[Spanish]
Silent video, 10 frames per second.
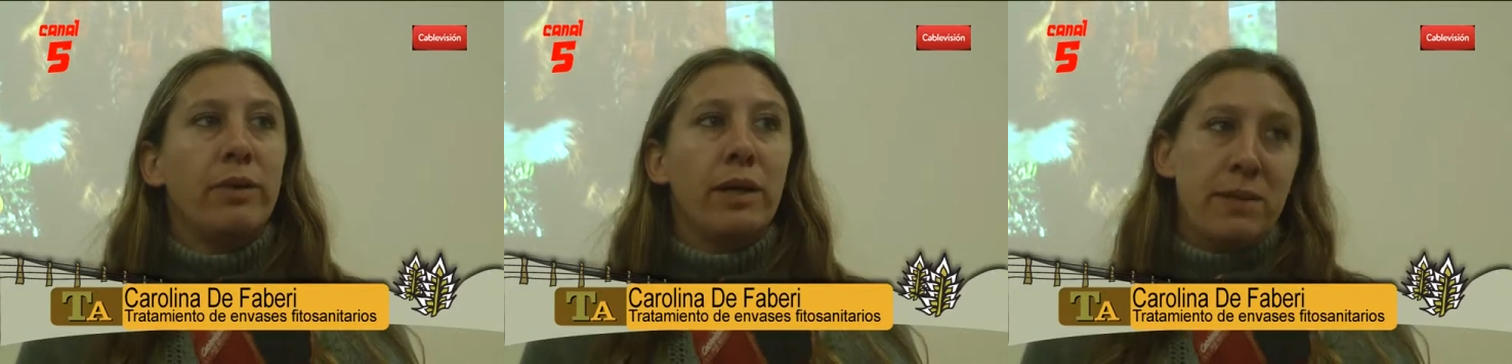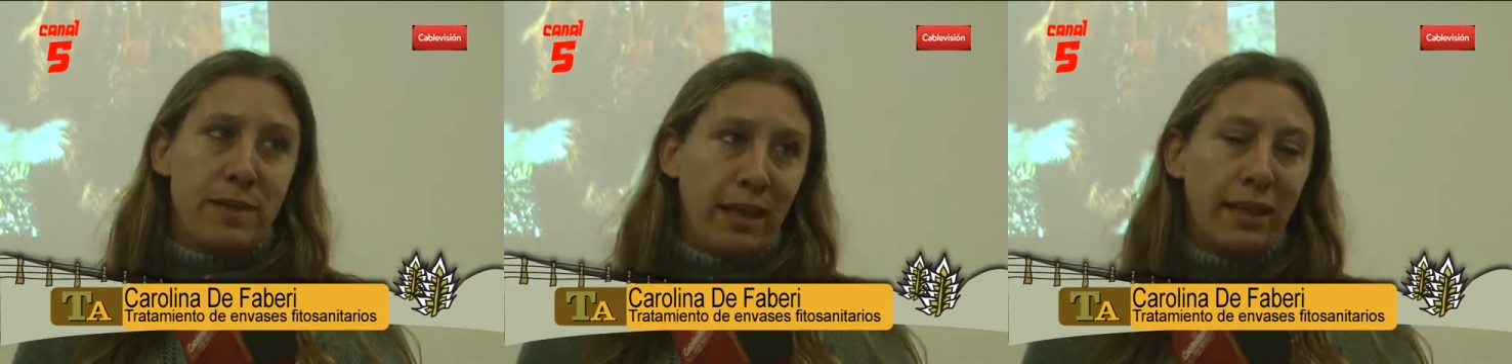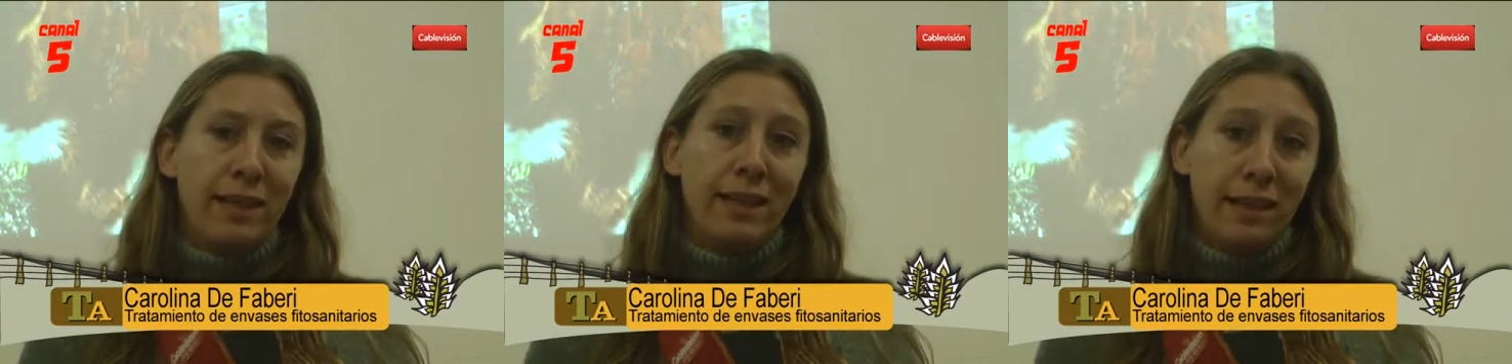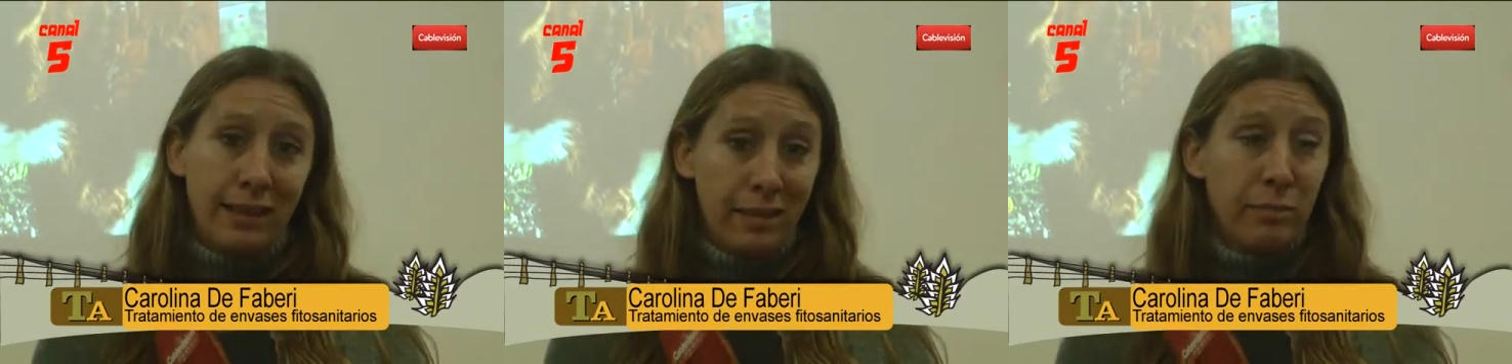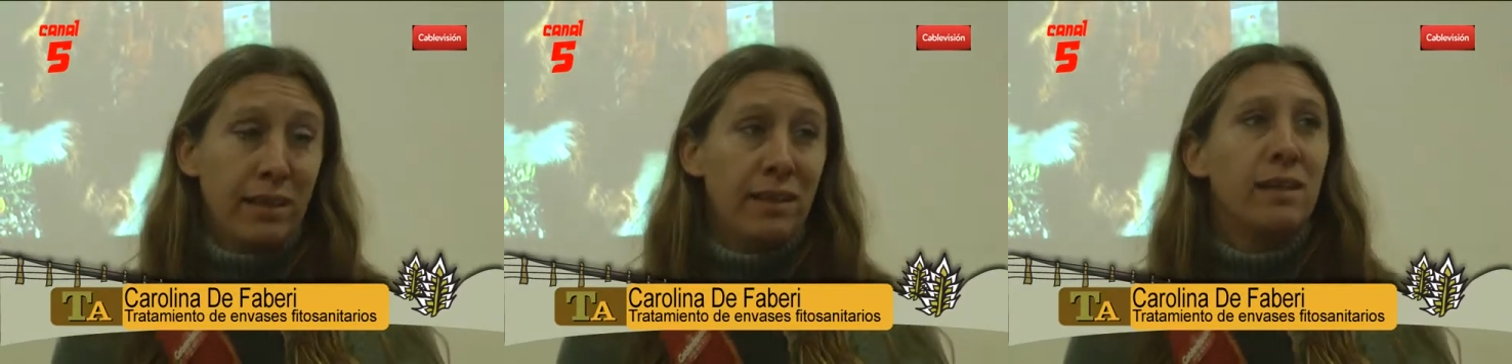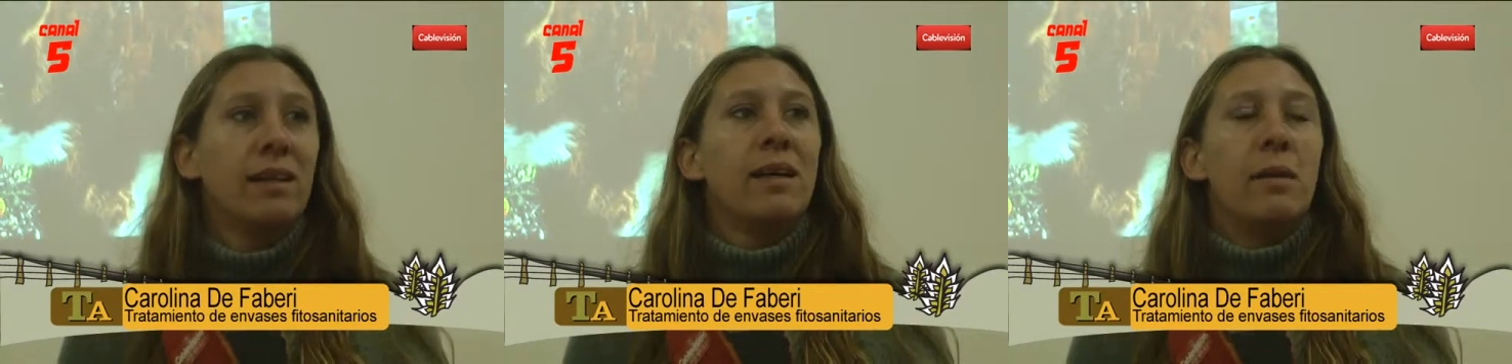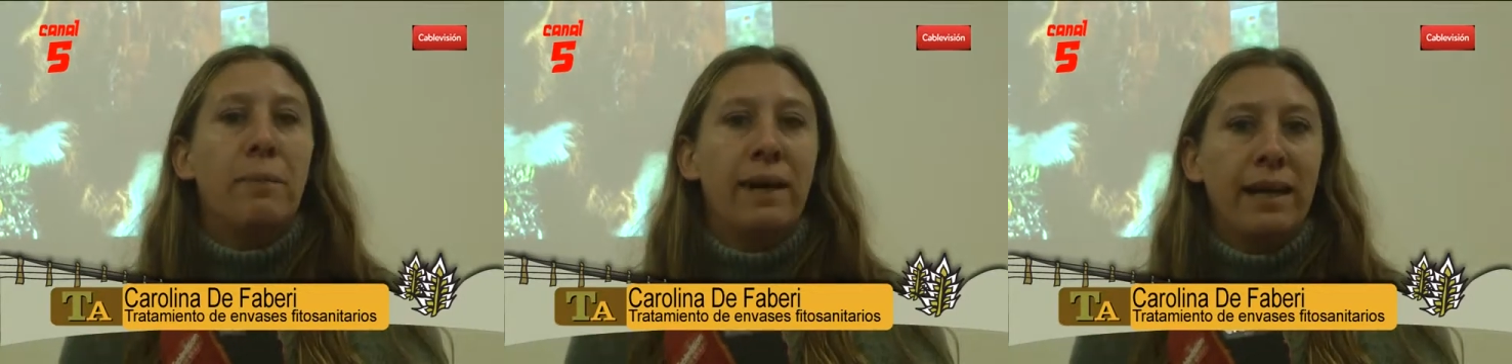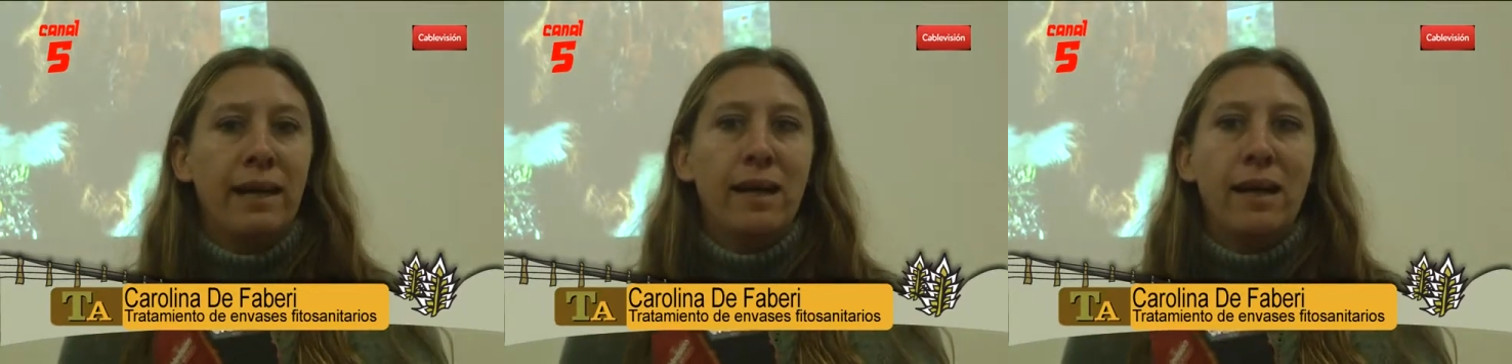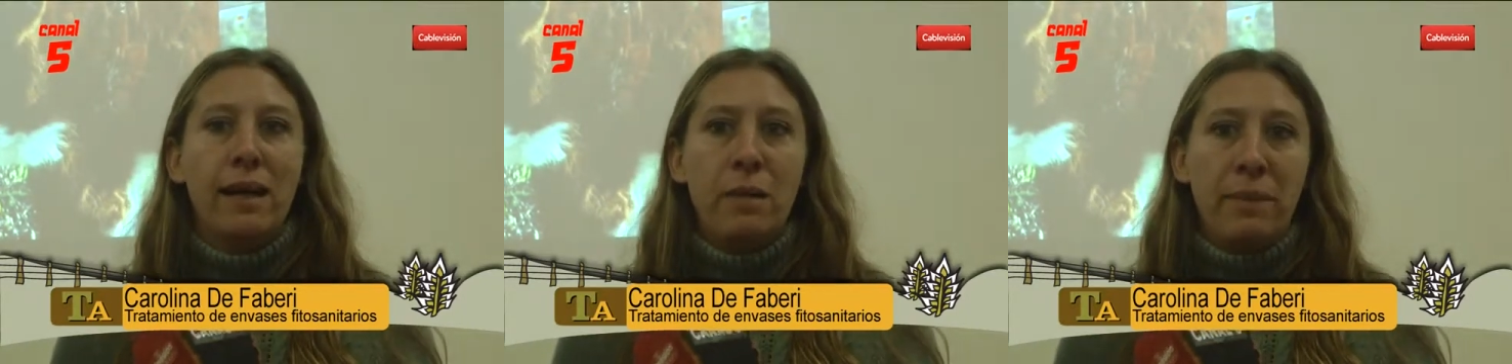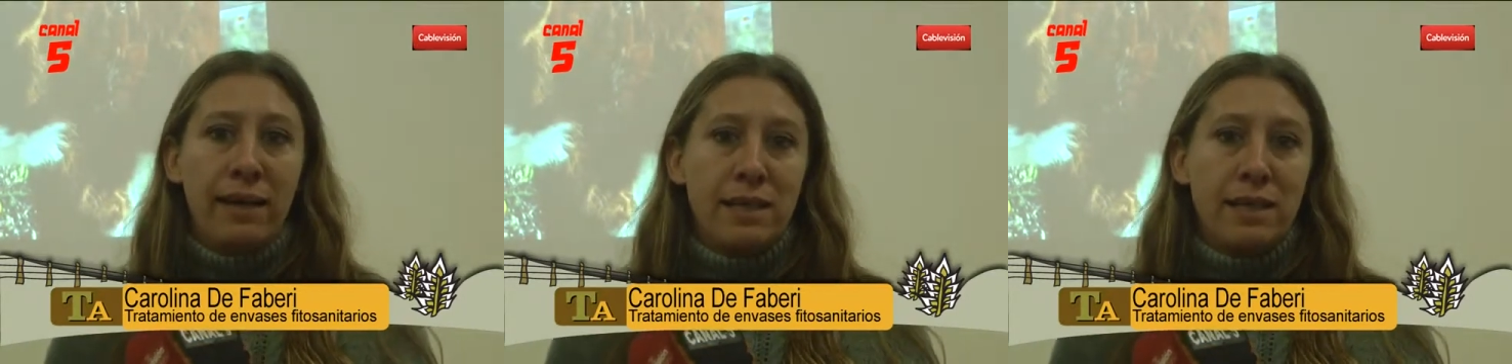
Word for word: a un especialista en el tema para,